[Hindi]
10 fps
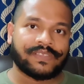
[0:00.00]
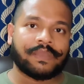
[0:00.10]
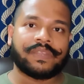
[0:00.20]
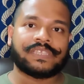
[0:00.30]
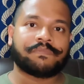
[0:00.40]

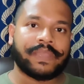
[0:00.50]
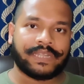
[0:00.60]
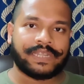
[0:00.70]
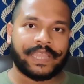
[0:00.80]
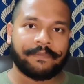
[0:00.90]
सम
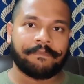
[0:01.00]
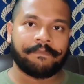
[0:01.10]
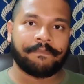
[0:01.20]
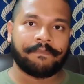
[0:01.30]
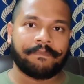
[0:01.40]
रिस्पेक्ट टाइम
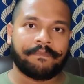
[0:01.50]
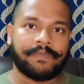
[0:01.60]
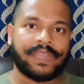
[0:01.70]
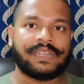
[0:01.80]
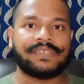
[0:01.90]

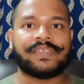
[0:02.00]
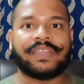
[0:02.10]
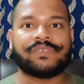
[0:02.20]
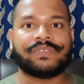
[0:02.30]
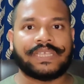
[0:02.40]
it
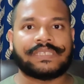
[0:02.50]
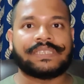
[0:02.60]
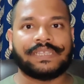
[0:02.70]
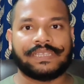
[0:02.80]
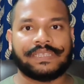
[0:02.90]
decides your
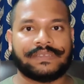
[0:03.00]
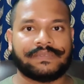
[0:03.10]
destiny.